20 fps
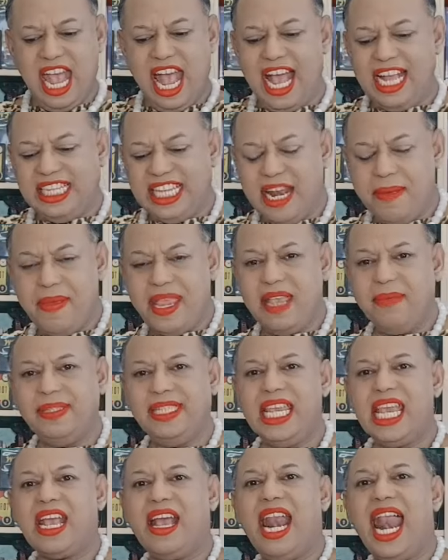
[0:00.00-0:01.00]
อาจารย์ไปยิบ
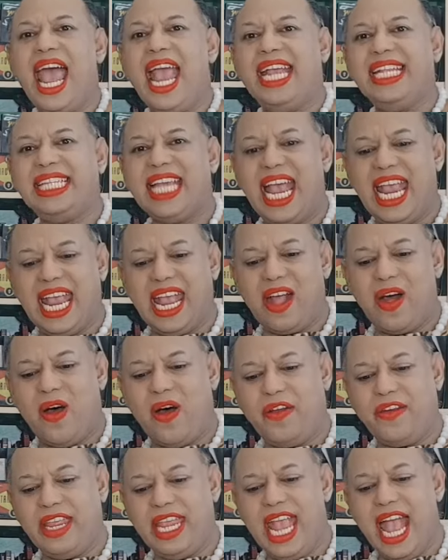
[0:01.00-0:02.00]
ซี่ใครใจขอ
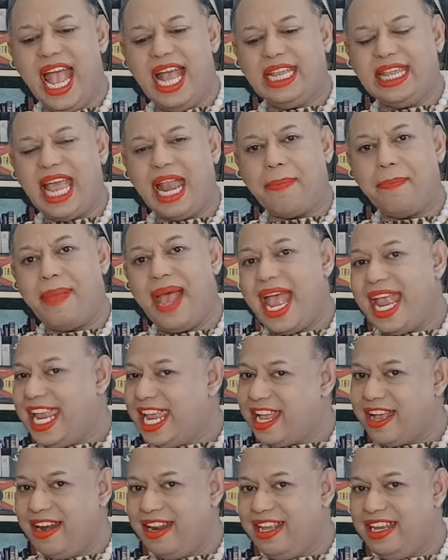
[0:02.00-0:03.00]
อนุญาตตัดไพ่
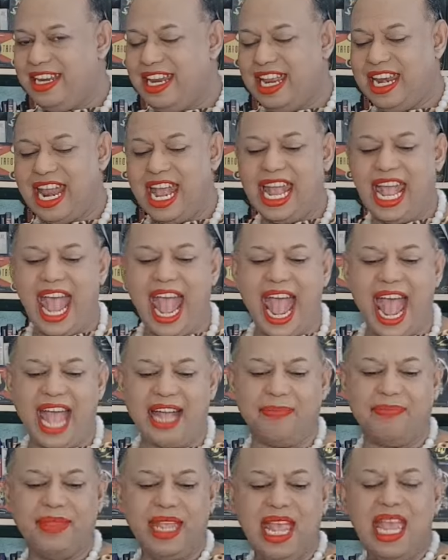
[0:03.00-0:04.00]
ครึ่งหนึ่งนะคะ
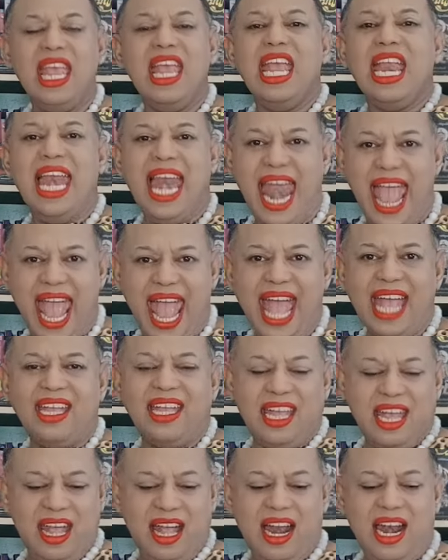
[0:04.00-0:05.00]
และ
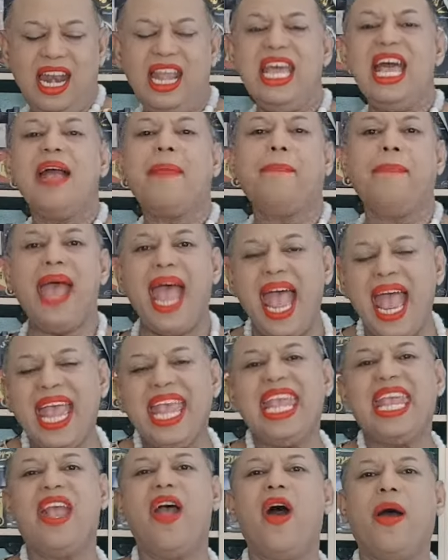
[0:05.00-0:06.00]
เลือกไพ่
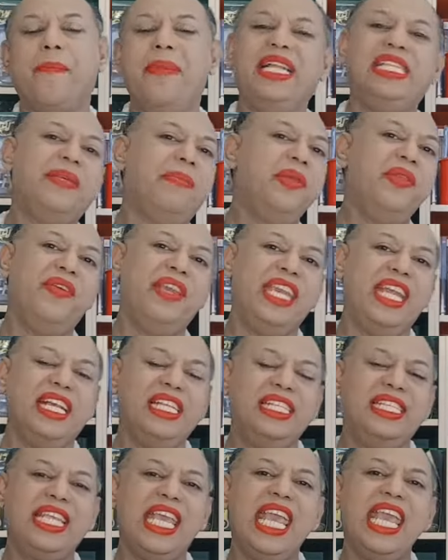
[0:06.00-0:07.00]
ออกมาจำนวนทั้
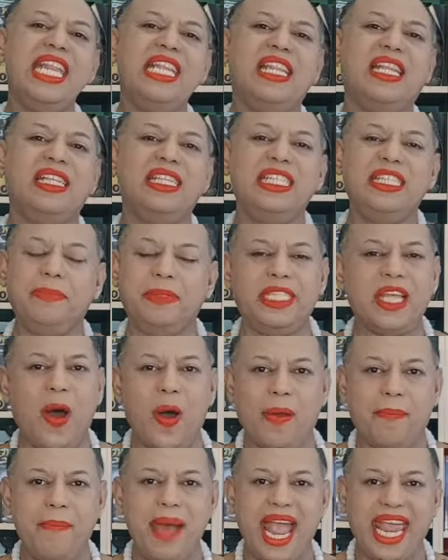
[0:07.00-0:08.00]
งสิ้น
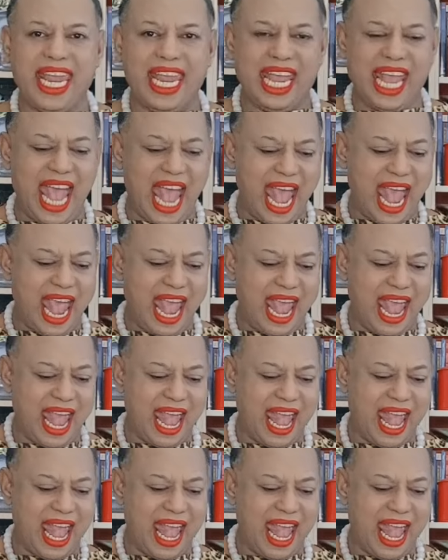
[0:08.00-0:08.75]
12 ใบค่ะ